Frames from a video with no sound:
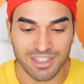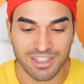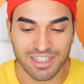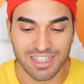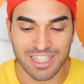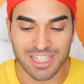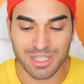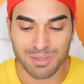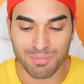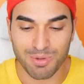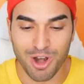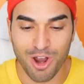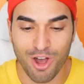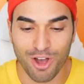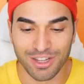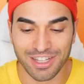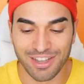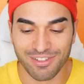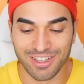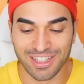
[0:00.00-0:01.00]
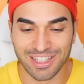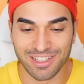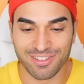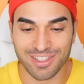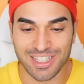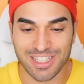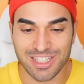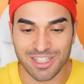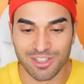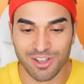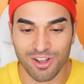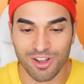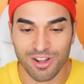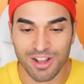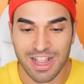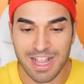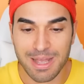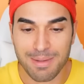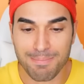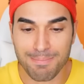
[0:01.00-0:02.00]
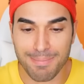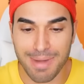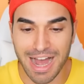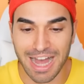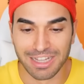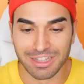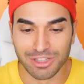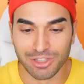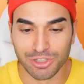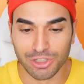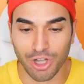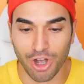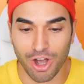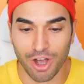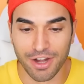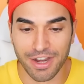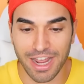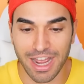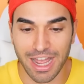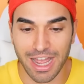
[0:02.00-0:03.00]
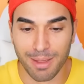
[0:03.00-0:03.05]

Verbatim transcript: Esplode avete visto? Mattone